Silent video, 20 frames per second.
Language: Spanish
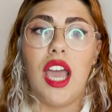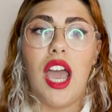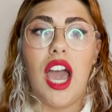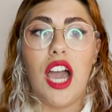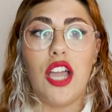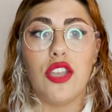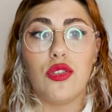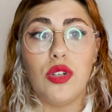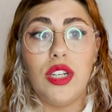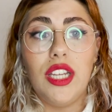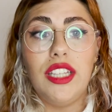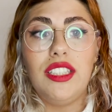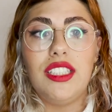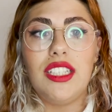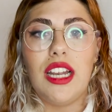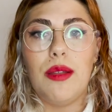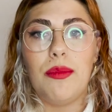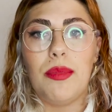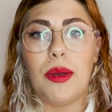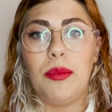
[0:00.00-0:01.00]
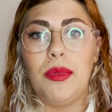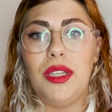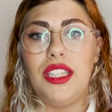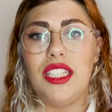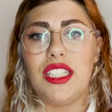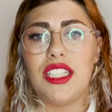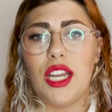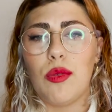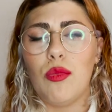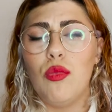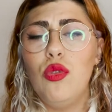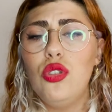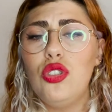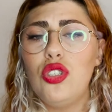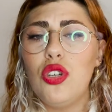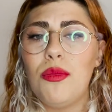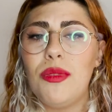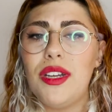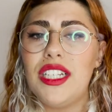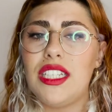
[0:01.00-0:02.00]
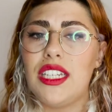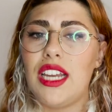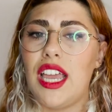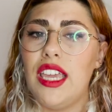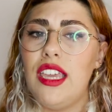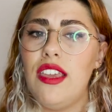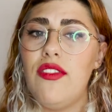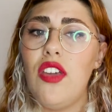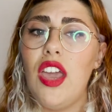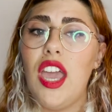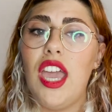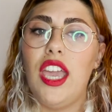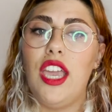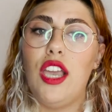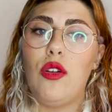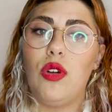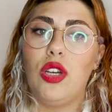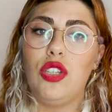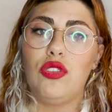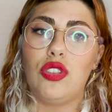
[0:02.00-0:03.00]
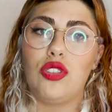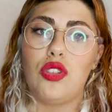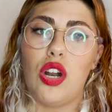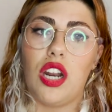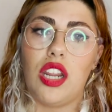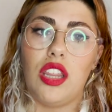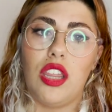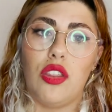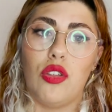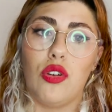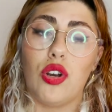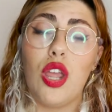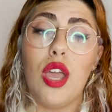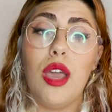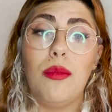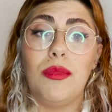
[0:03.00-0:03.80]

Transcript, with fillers: A Juliet se le permite ser mucho más naive en cuanto a su alrededor,